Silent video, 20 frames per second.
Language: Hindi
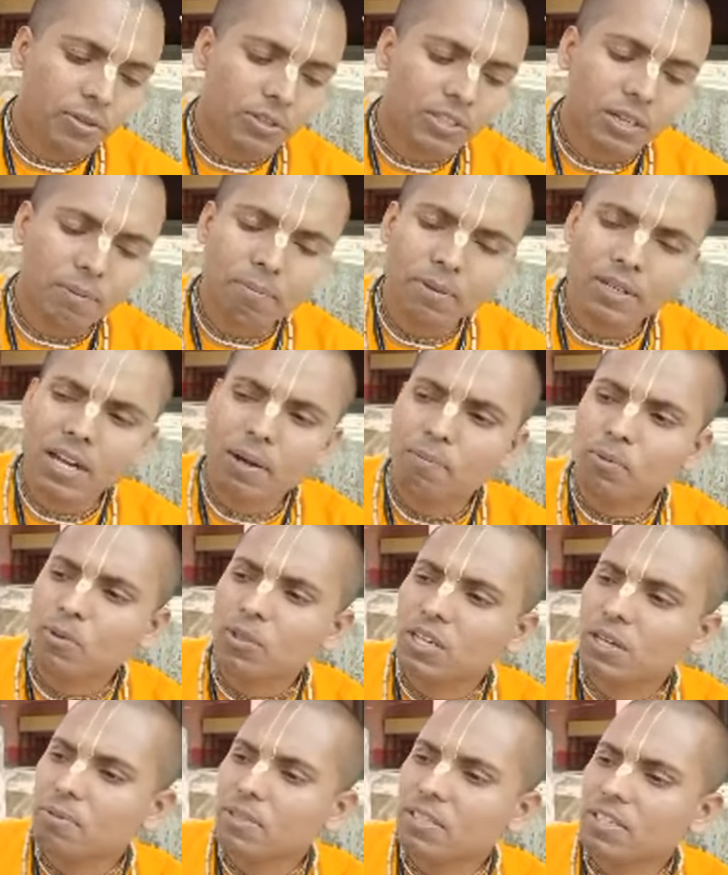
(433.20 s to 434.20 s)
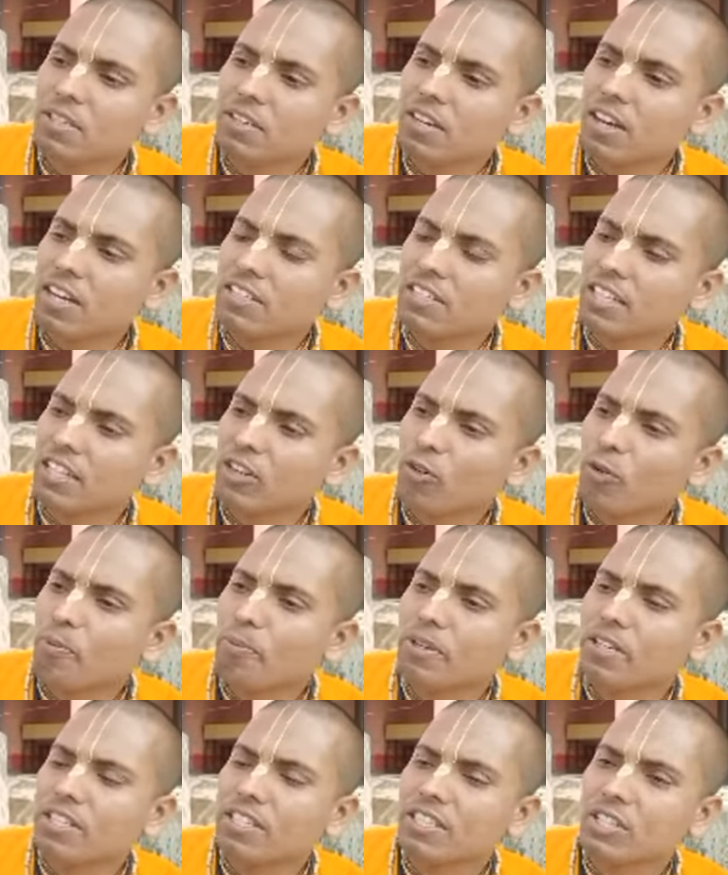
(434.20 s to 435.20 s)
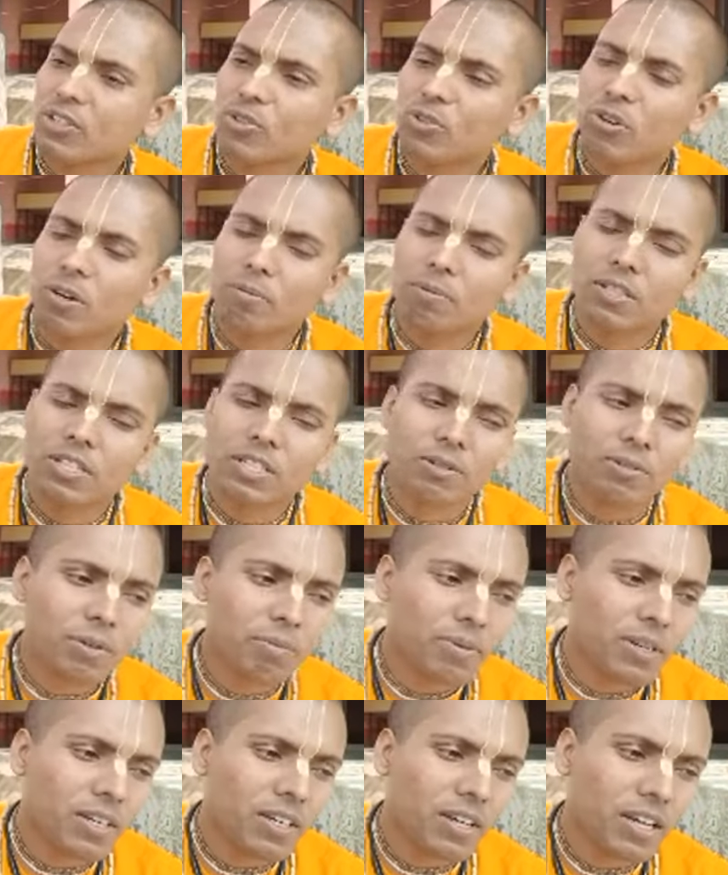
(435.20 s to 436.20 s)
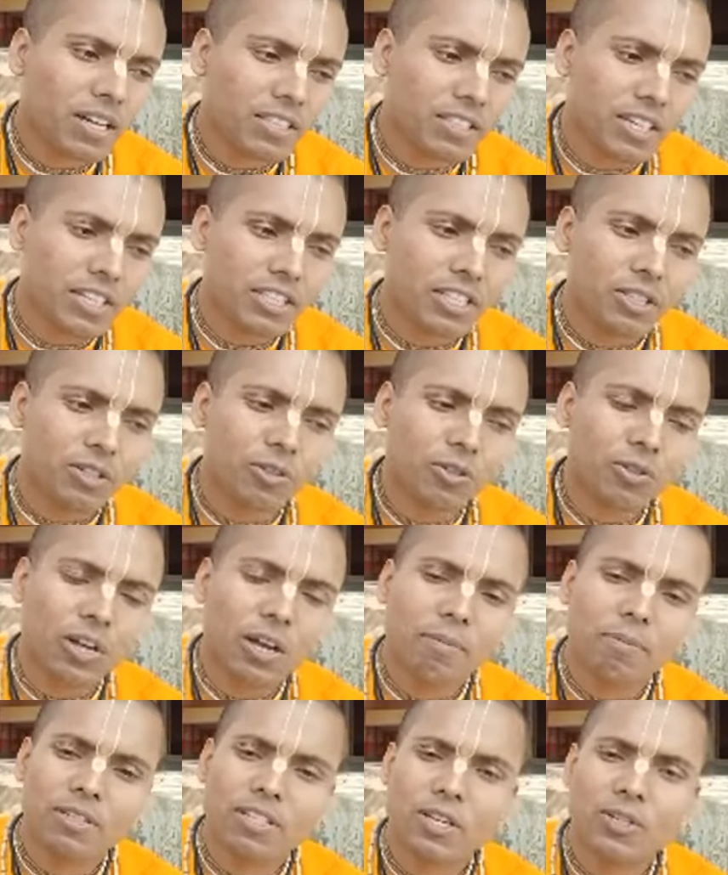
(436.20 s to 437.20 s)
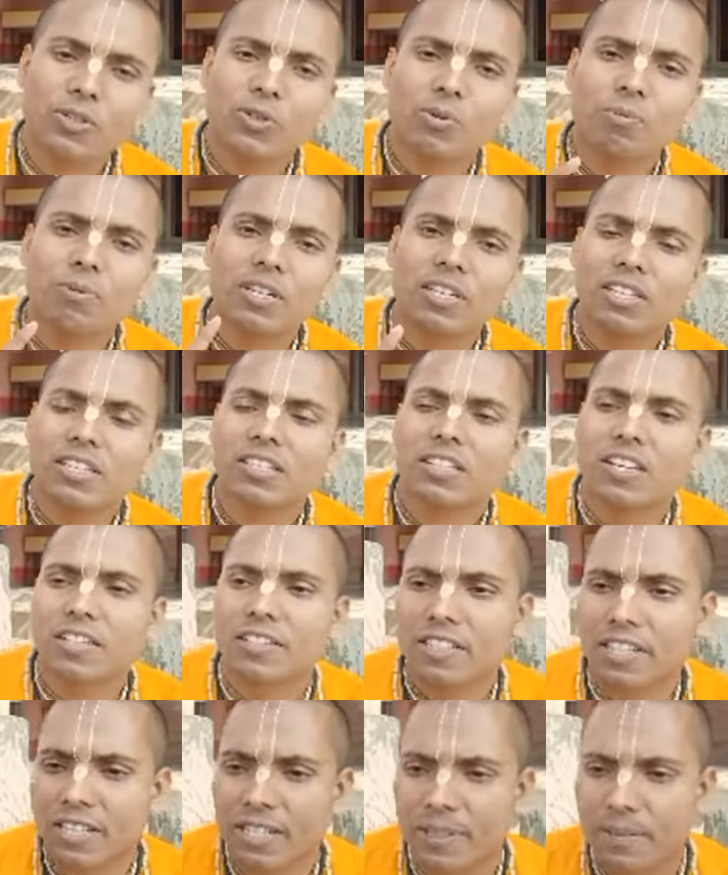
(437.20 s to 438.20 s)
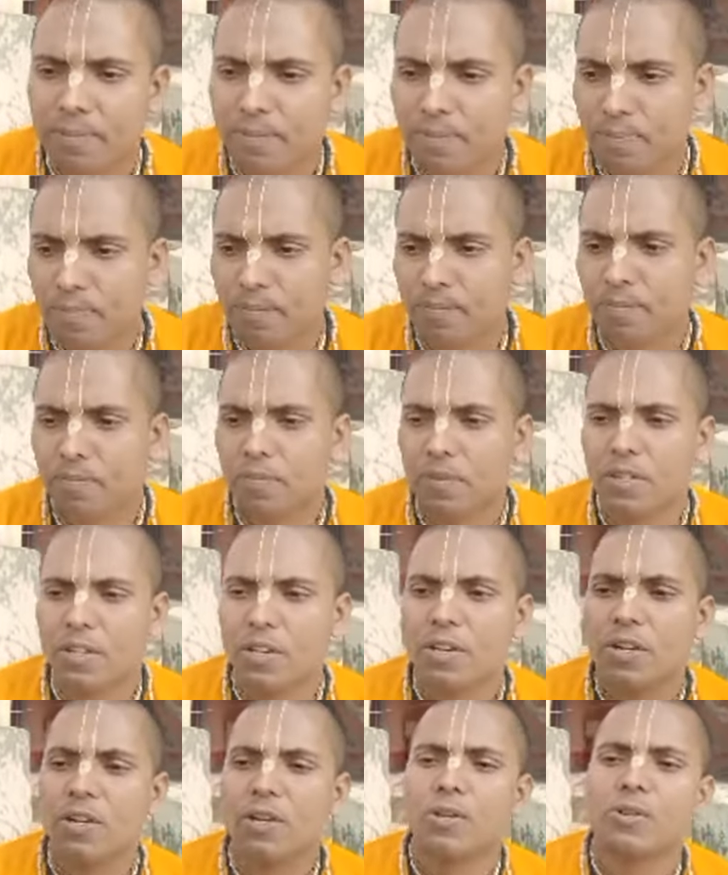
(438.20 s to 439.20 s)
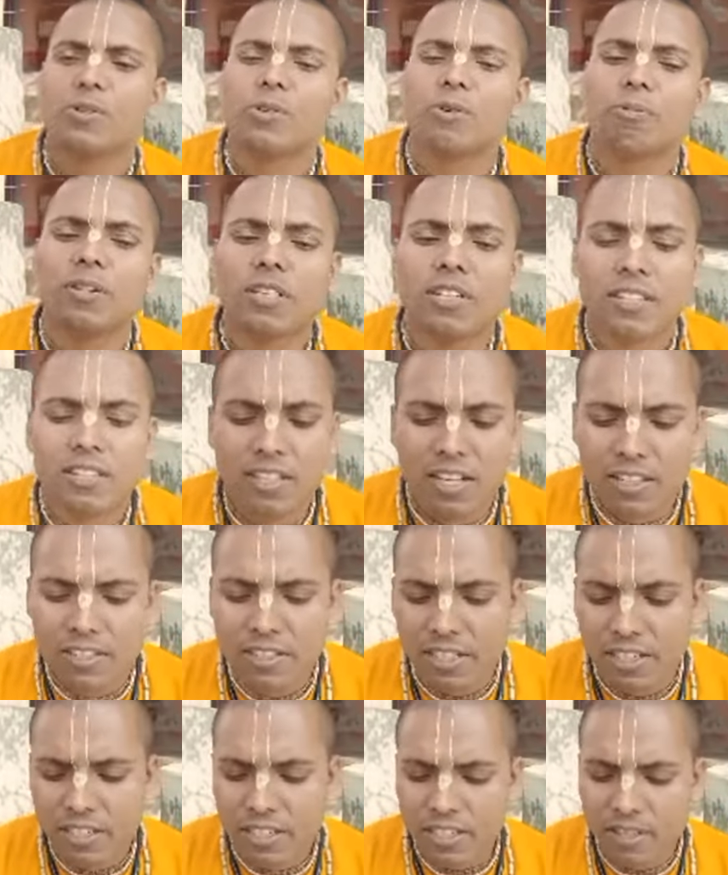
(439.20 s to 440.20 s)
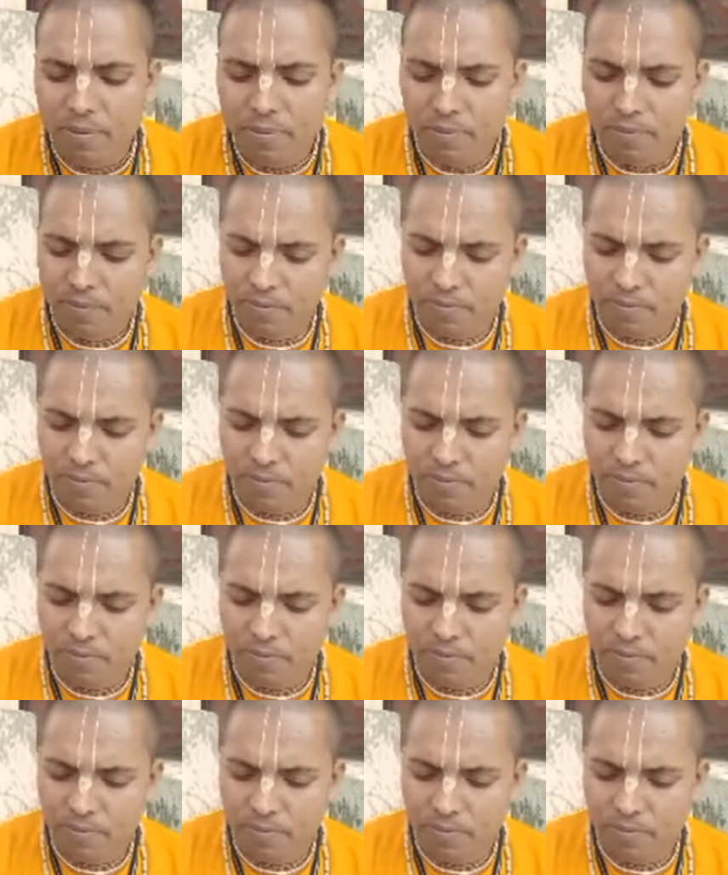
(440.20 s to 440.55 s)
तो जब भी आपको कभी ऐसा कॉम्बिनेशन हो आपके जीवन में ऐसा चीज़ हो तो हमेशा जुपिटर के साथ जाइए जुपिटर के साथ जाइए